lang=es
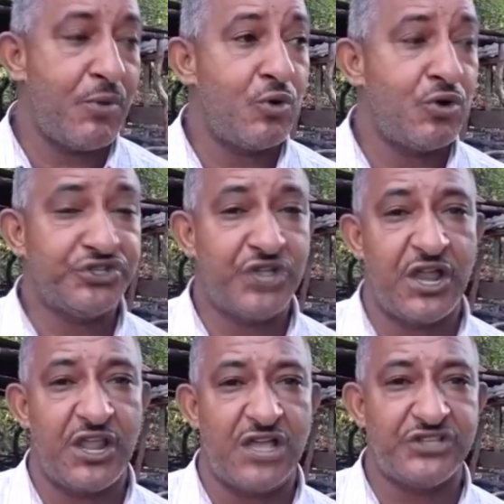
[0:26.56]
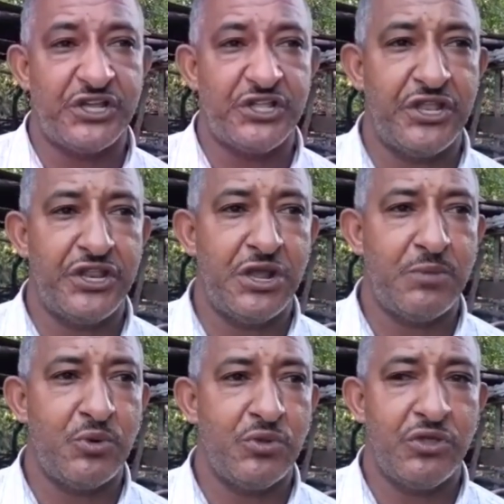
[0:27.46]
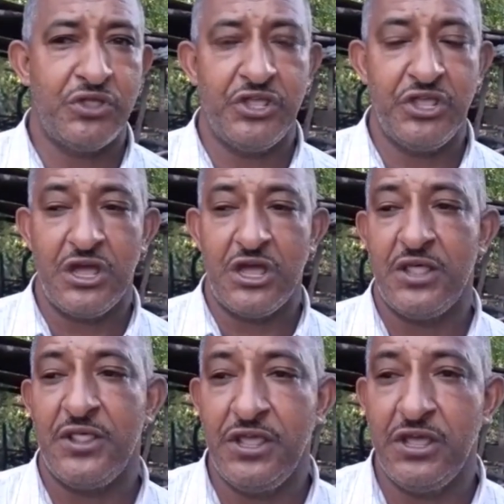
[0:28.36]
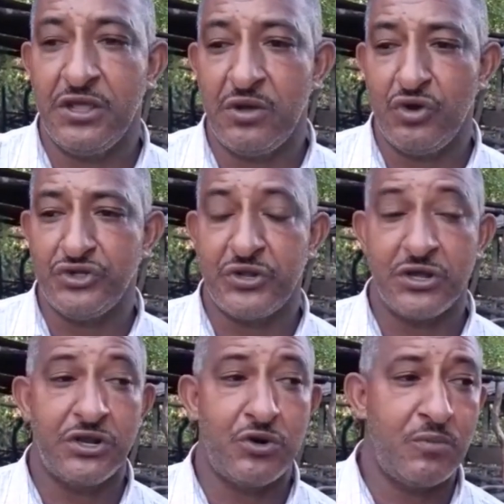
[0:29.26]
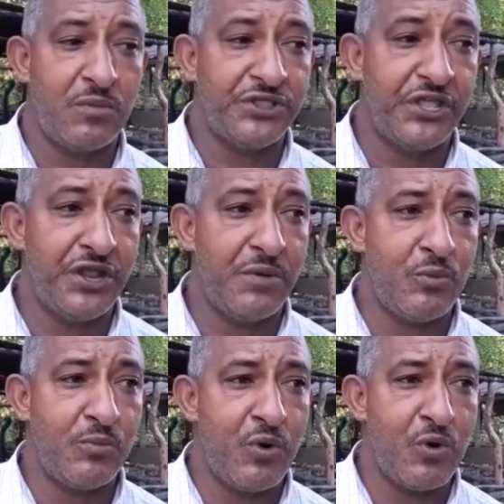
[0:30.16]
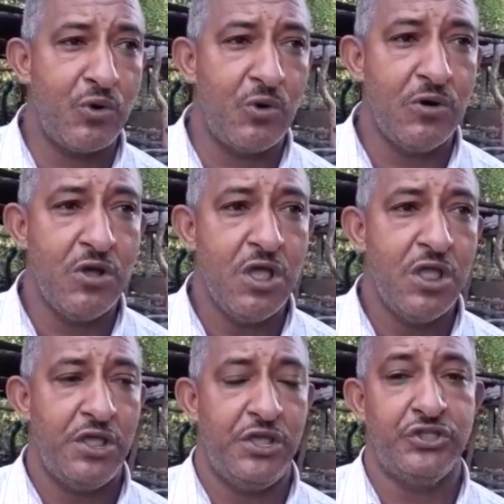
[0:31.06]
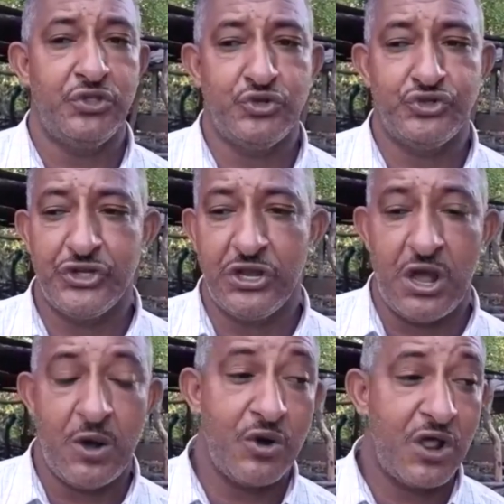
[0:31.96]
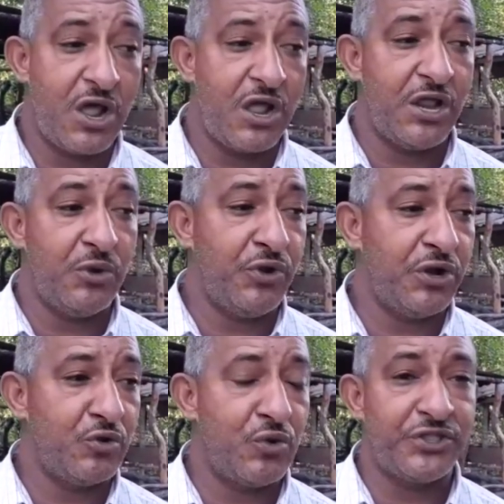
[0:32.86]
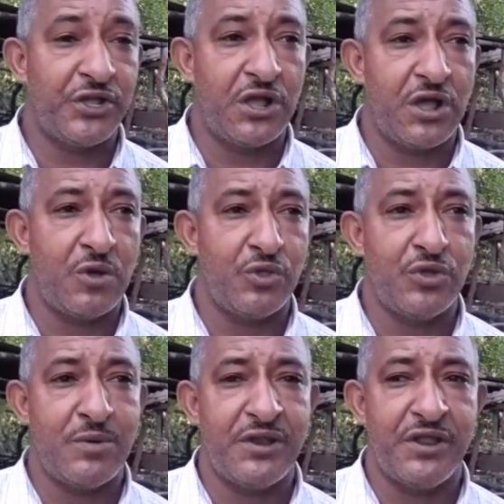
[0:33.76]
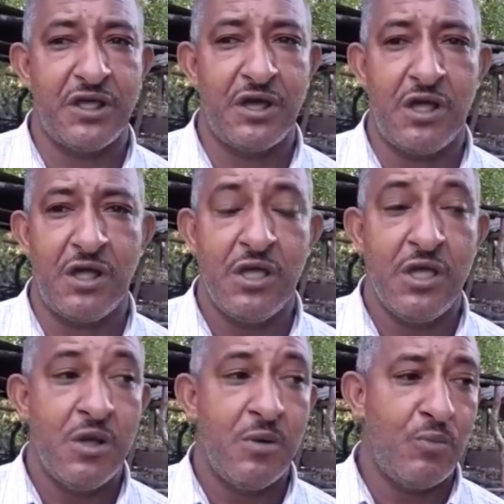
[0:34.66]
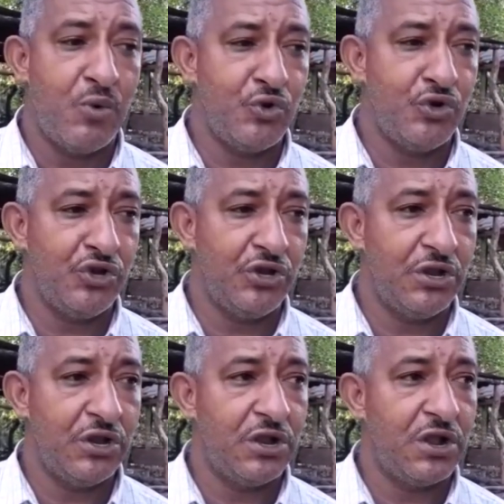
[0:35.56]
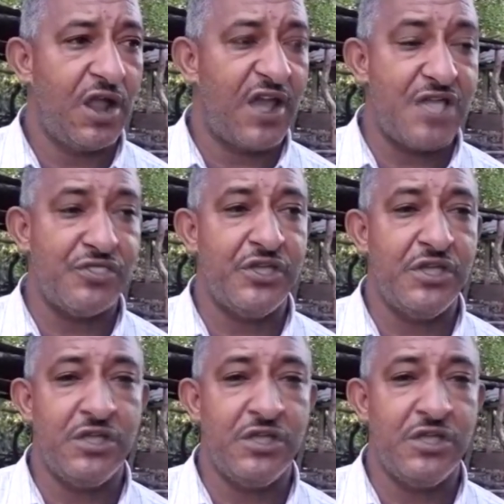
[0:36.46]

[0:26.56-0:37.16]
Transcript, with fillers: con esa crianza que teníamos de día a día, con eso era que nos manteníamos un poco. Entonces ahora el virus nos ha atacado de una manera muy grande.